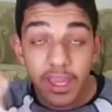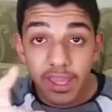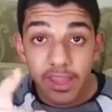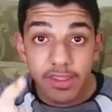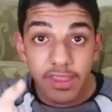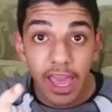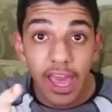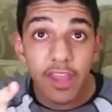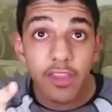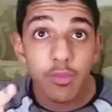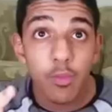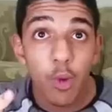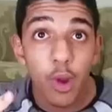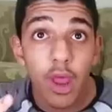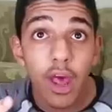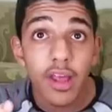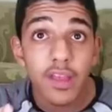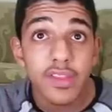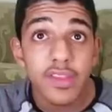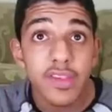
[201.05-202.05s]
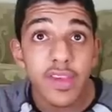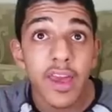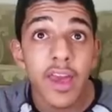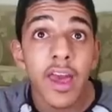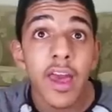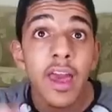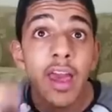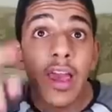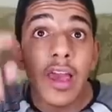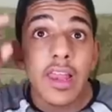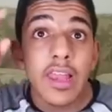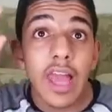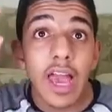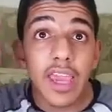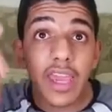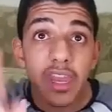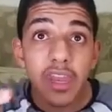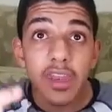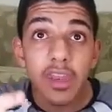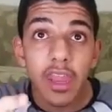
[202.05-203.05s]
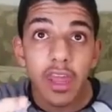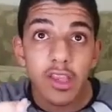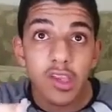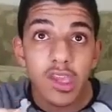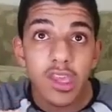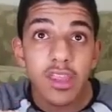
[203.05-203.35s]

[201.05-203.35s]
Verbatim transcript: كنت حاط مرادته لكن